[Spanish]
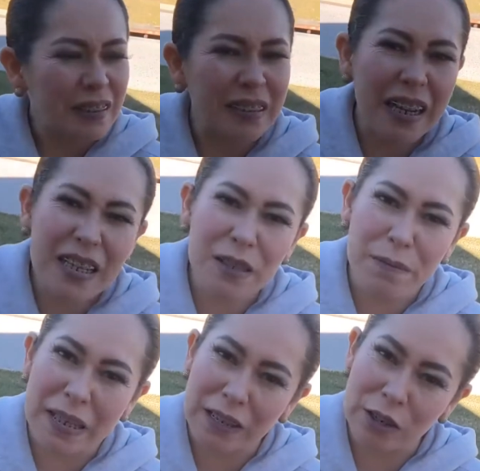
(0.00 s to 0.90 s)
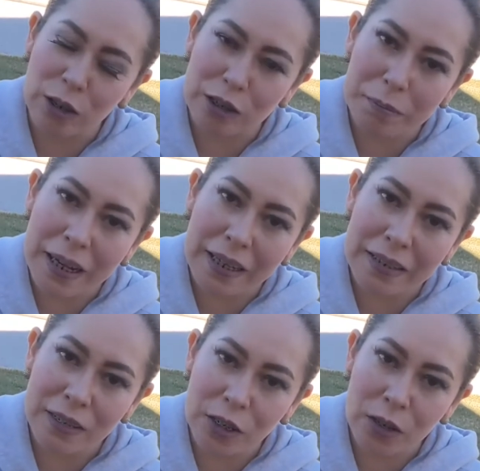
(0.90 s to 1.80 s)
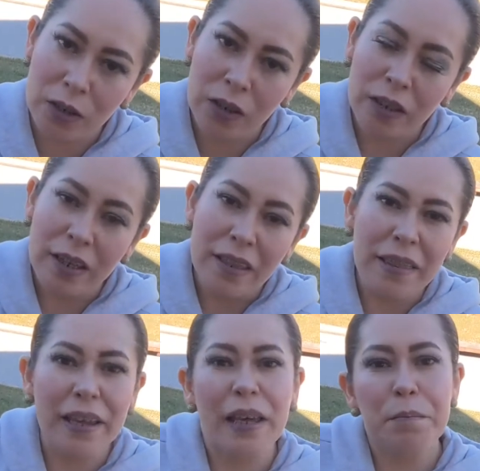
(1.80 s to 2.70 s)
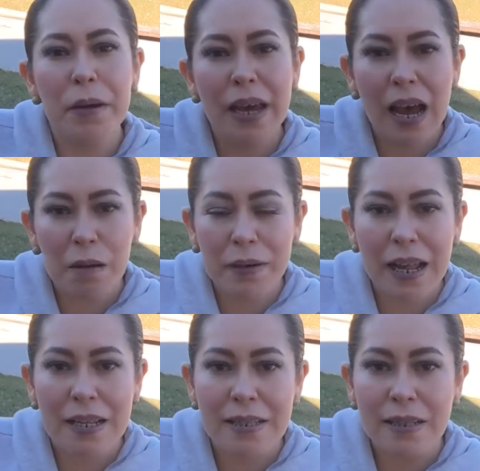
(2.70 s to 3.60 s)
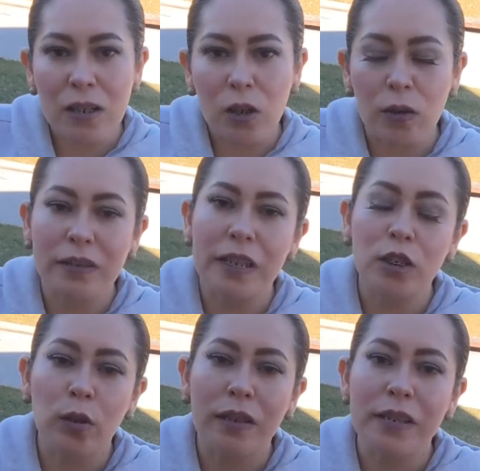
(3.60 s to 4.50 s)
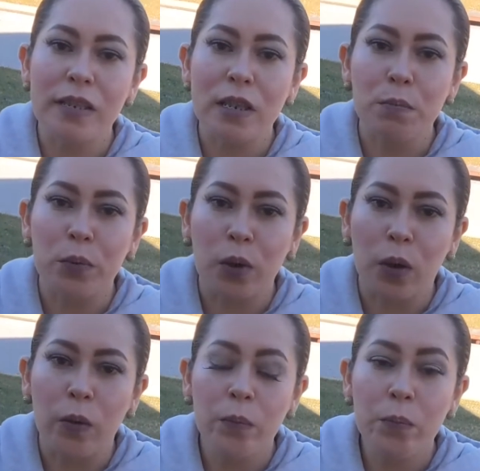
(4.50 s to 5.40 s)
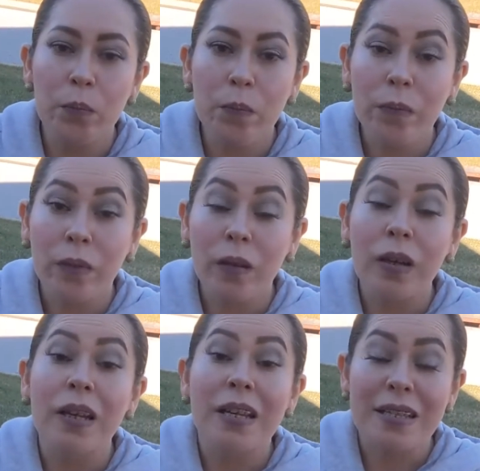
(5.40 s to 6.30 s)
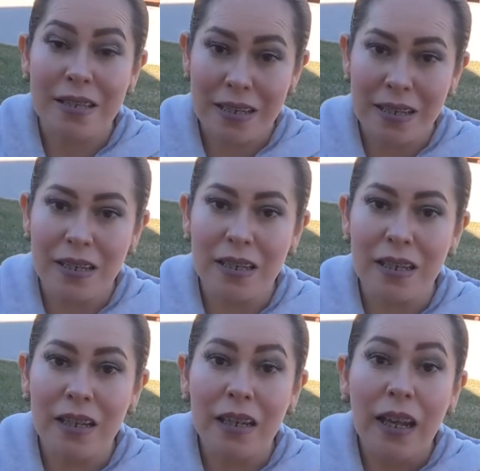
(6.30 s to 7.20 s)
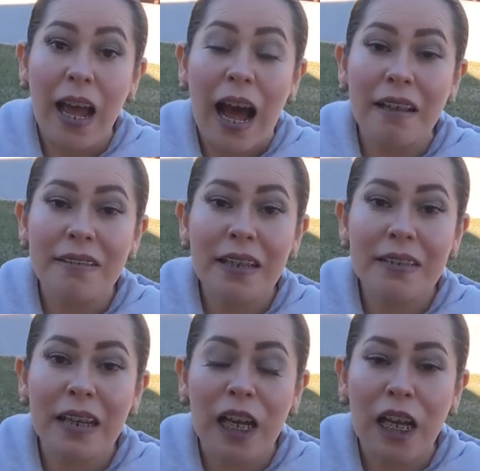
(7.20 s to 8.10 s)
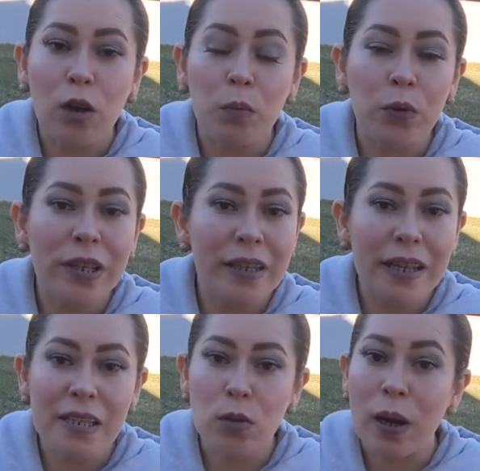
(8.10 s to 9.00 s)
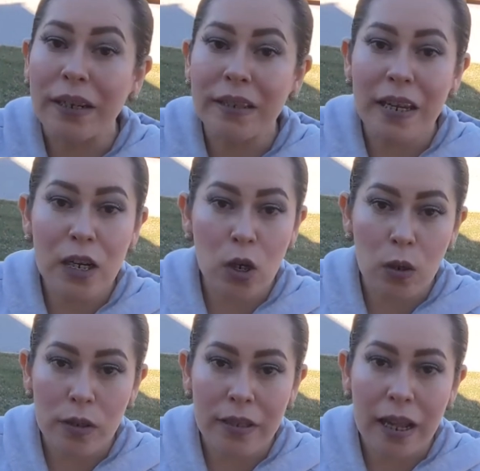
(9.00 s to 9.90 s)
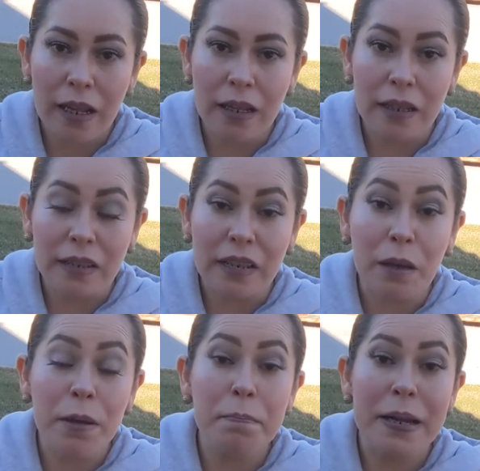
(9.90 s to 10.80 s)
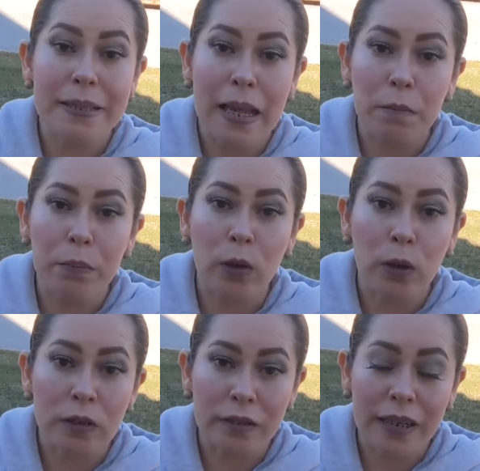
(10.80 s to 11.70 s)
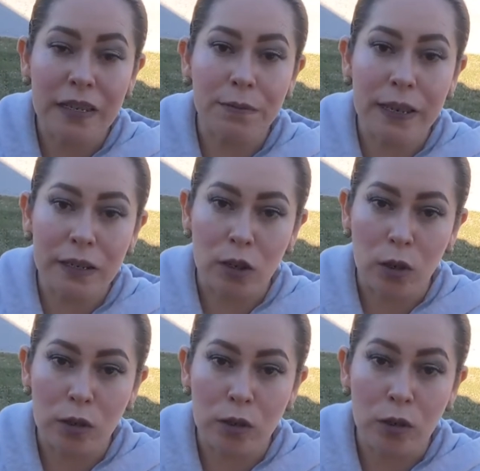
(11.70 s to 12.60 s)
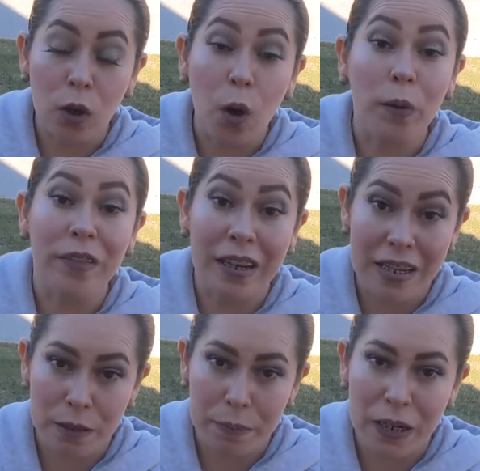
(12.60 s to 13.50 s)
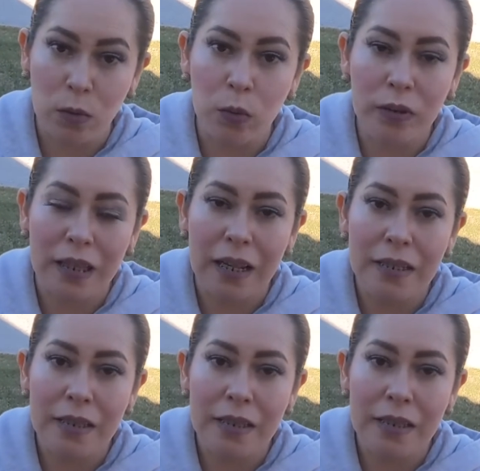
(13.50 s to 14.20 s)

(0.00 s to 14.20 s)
¿Tres filtros, maestro? ¿De qué me hablas? contestó el discípulo. Sí, antes de que comuniques cualquier cosa, debe pasar por los tres filtros o tres preguntas.